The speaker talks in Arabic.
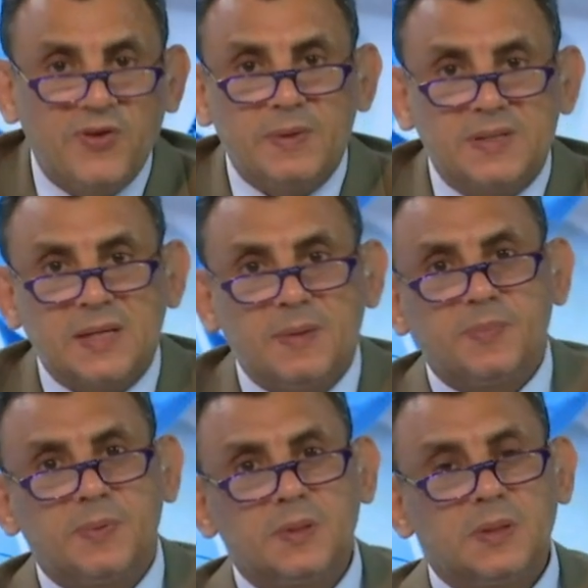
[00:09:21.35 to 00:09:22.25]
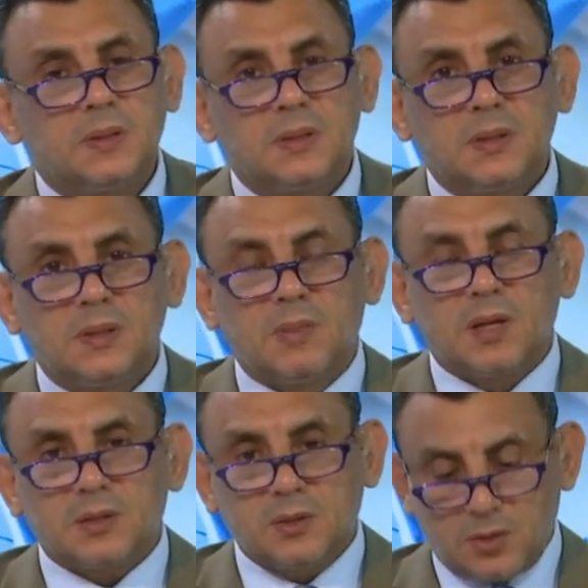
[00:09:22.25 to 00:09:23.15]
بسبب
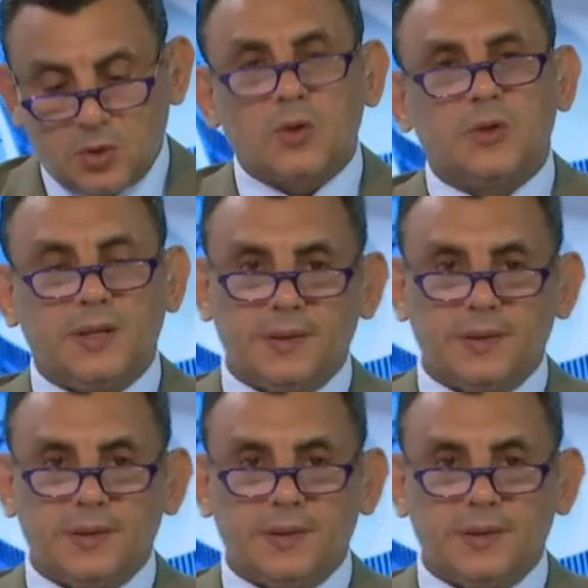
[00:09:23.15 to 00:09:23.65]
مرض كورونا